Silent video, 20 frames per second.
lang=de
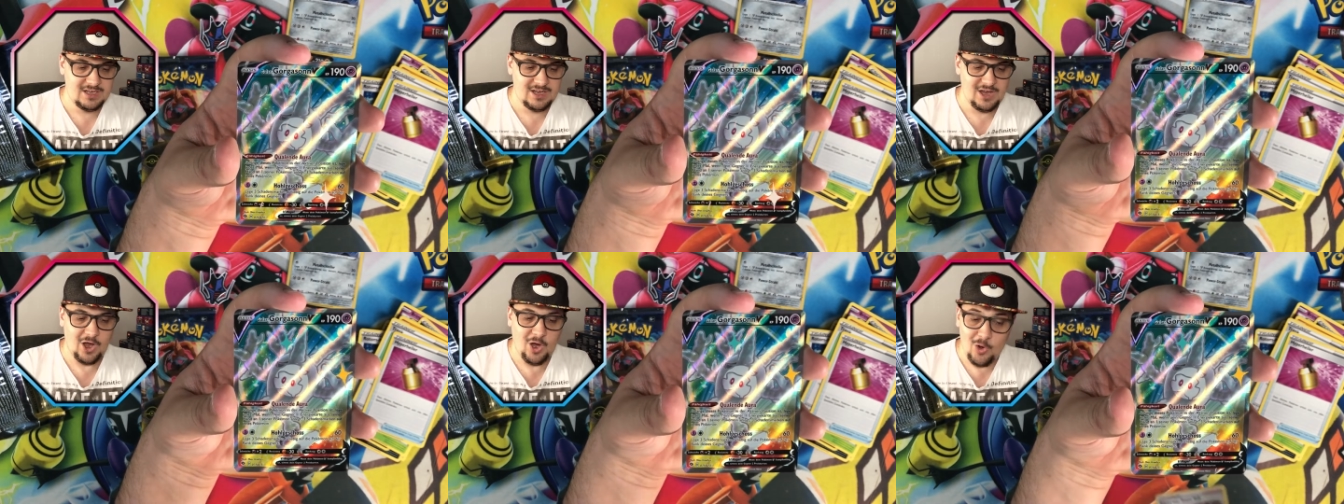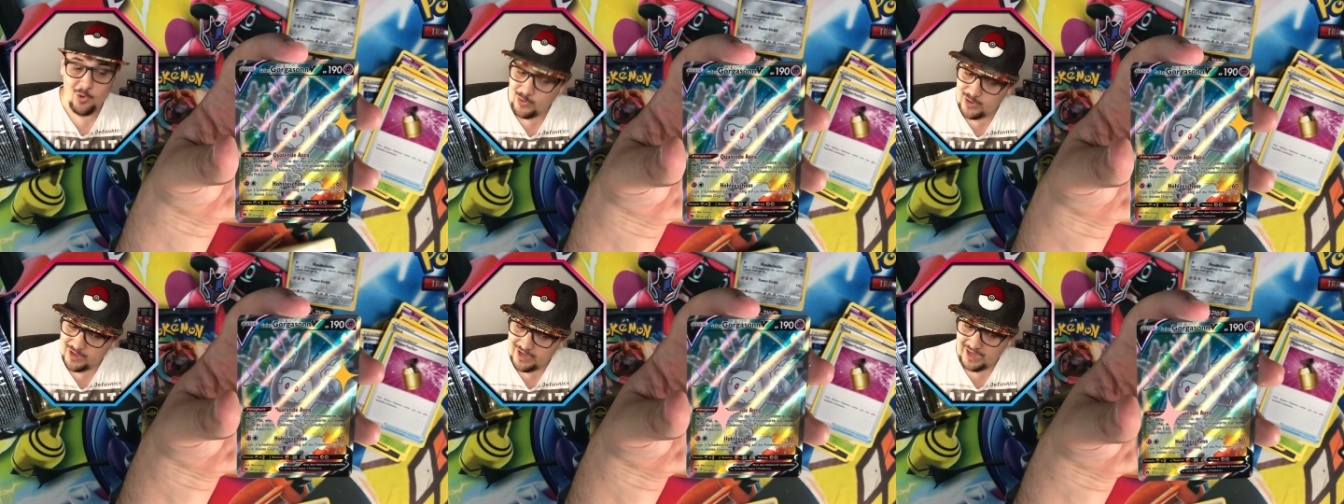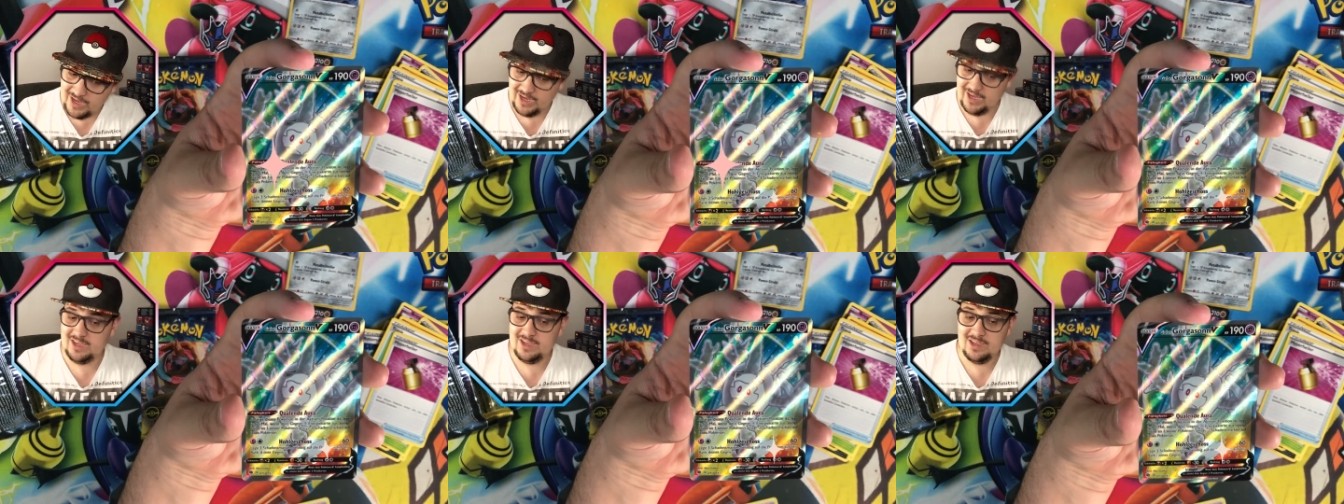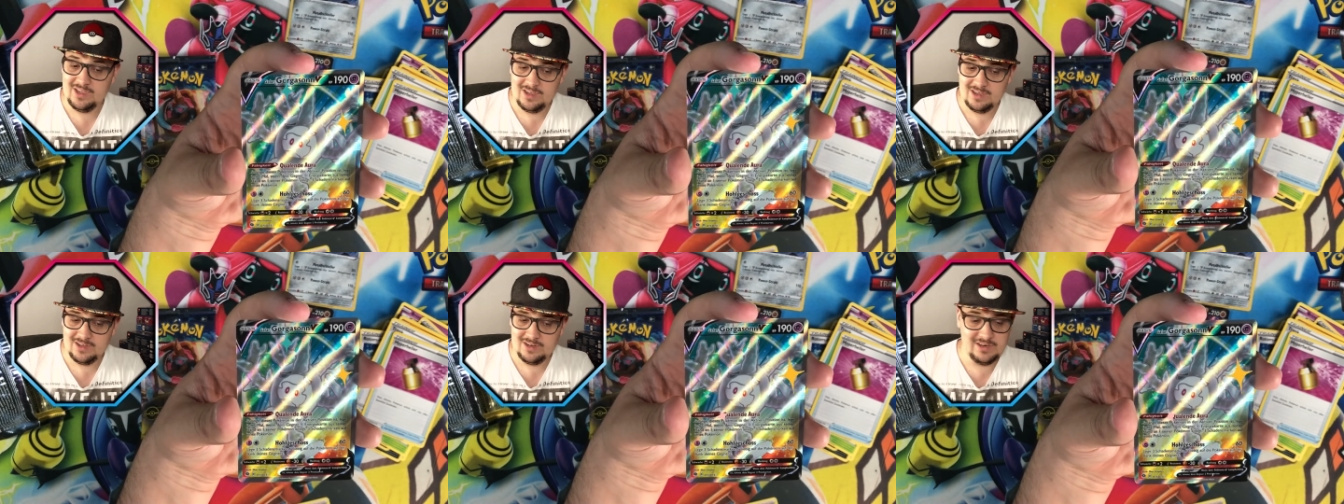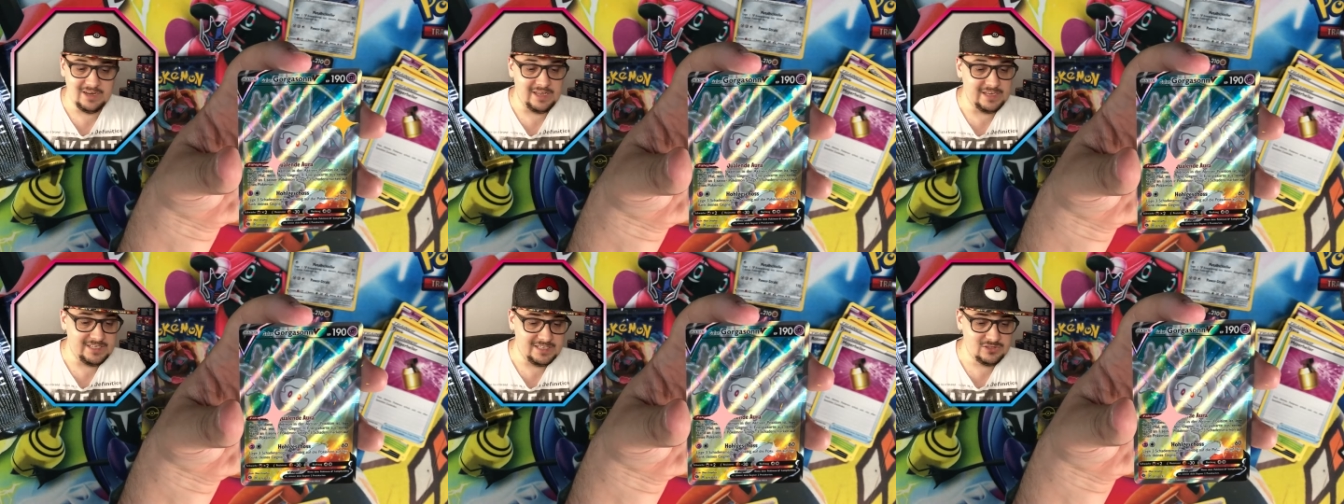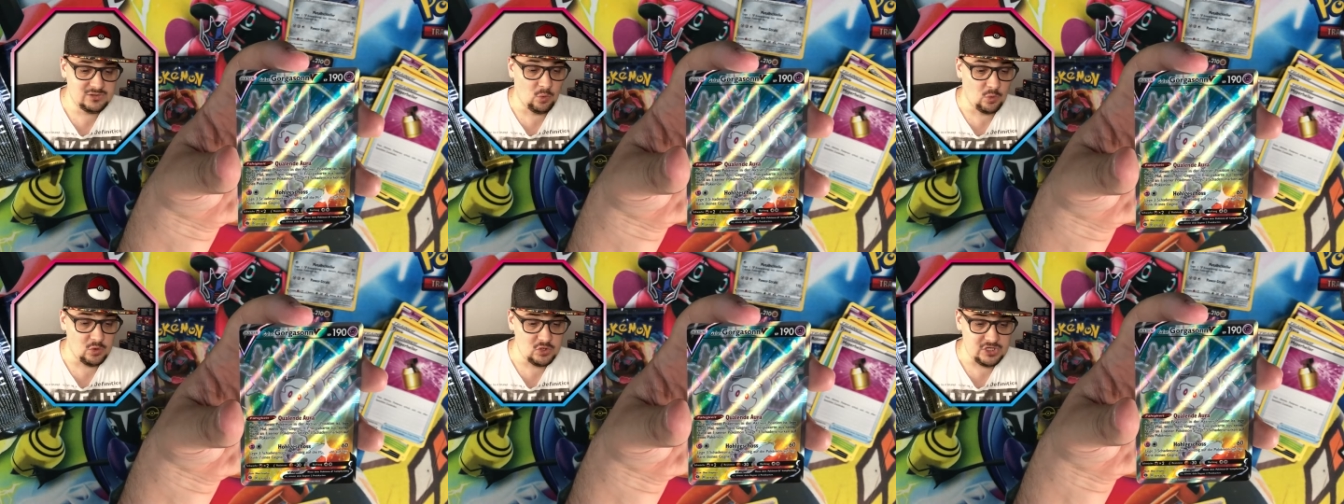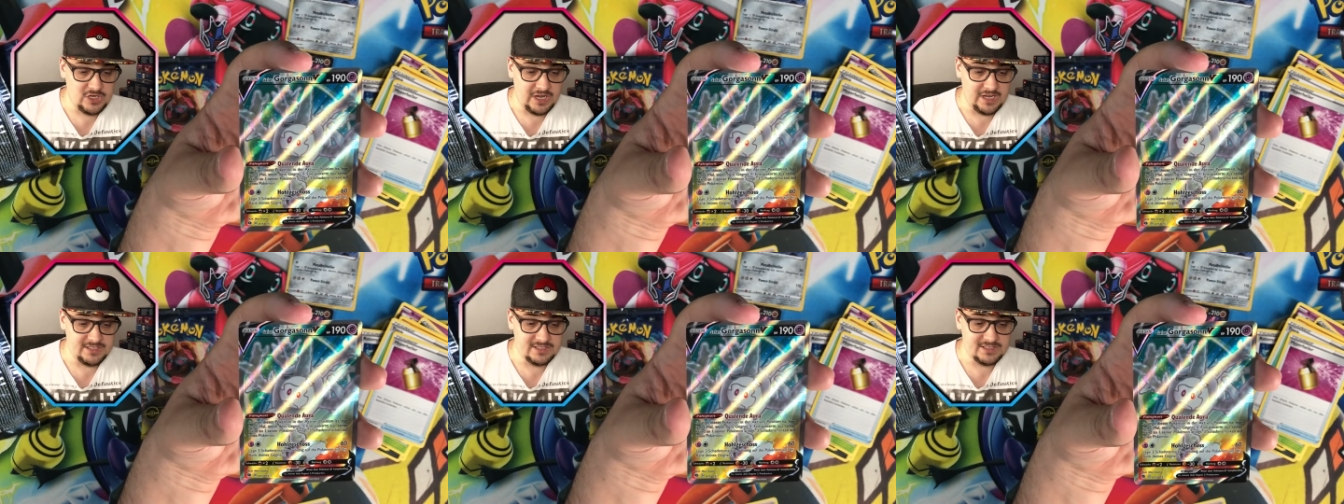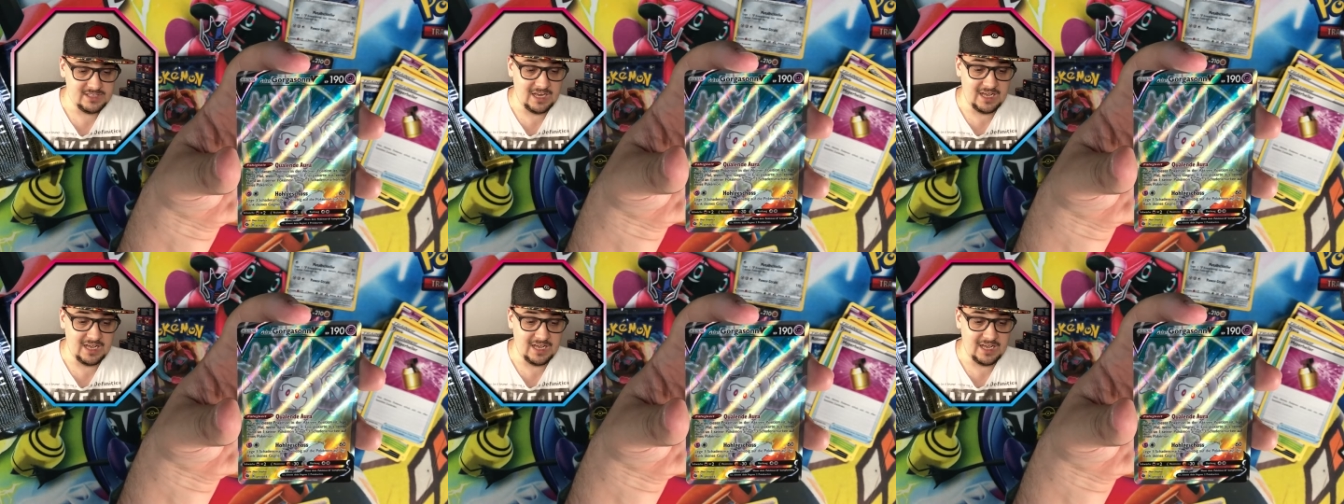okay, nicht so schlecht.